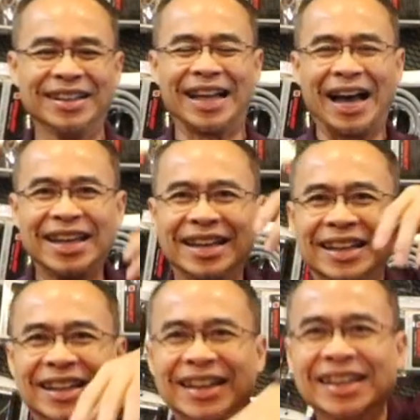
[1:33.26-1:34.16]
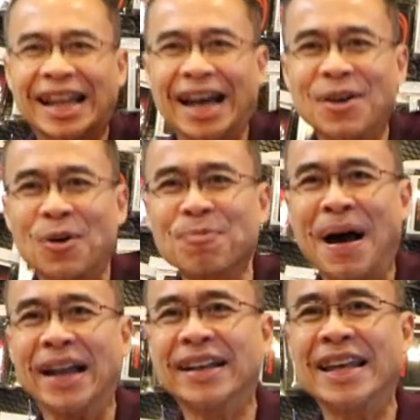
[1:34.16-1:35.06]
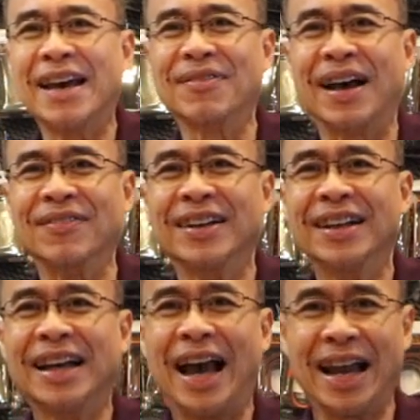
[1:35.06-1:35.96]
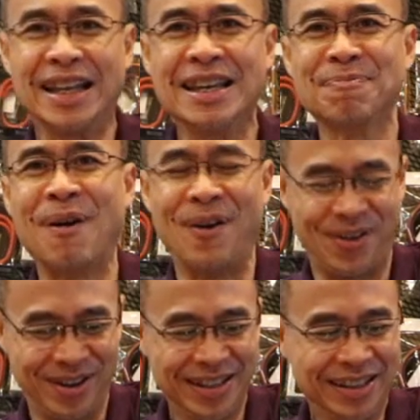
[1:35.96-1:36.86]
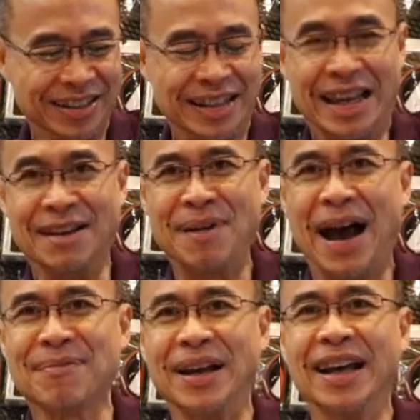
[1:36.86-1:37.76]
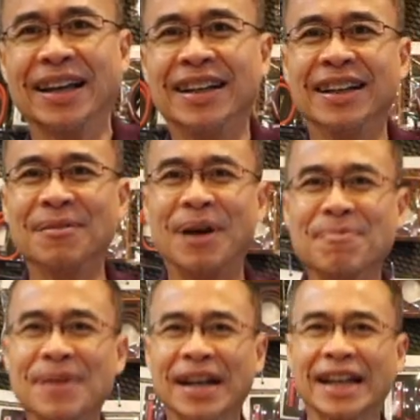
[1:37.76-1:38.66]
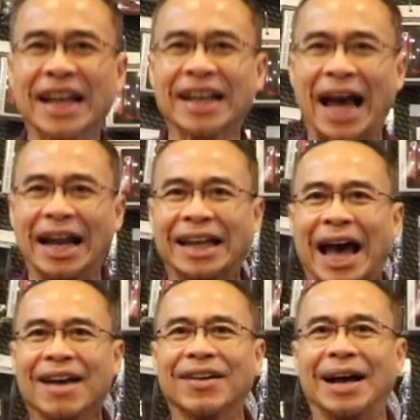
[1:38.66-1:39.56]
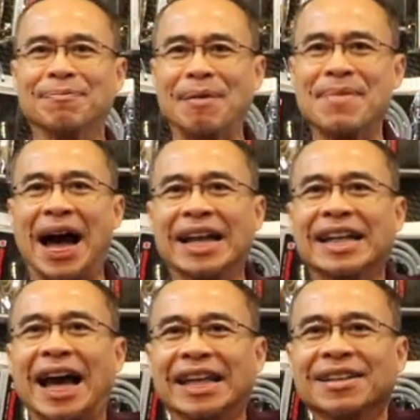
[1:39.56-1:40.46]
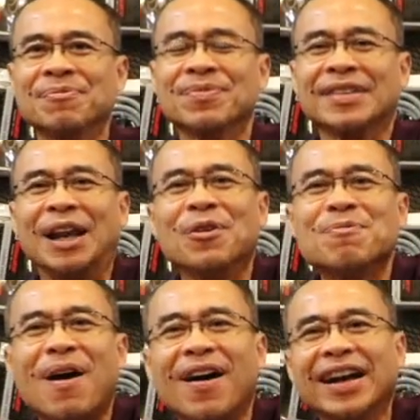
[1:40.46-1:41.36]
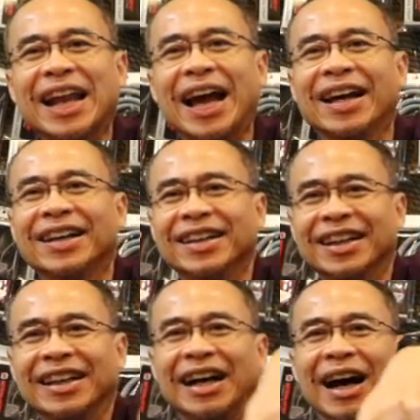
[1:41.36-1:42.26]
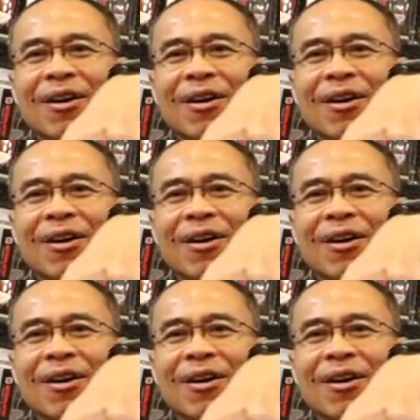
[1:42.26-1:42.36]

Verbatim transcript: ไทยไทย หกพัน เทียบกับฮันลิโปนี่เห็นภาพเลยเพื่อนๆก็ได้กะได้ว่าประมาณไหนแต่ลุงบอกเลยนะเขา